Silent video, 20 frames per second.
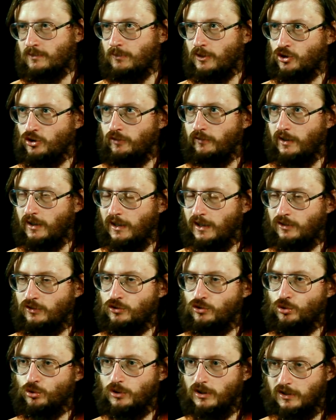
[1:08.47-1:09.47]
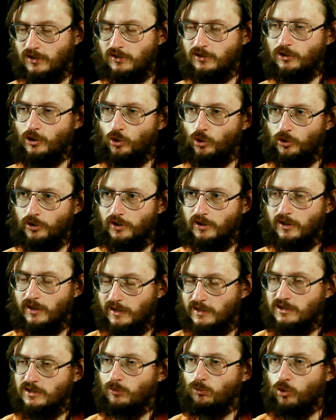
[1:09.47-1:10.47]
с большой вероятностью таких находок
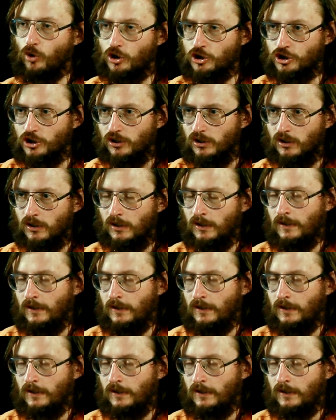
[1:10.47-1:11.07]
гораздо больше.